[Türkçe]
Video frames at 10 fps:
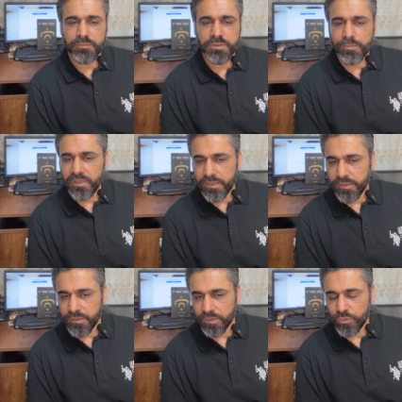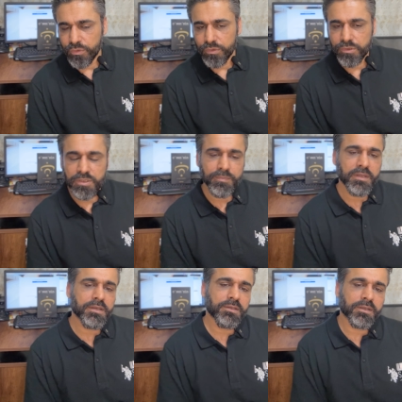Kimileri inanıyor,
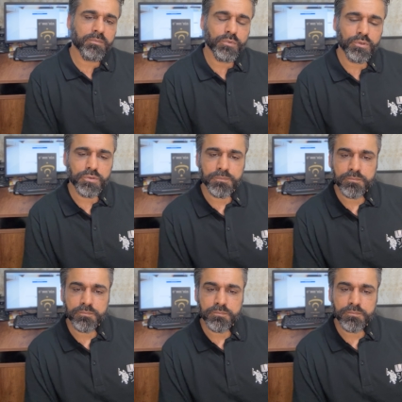kimileri inanmıyor.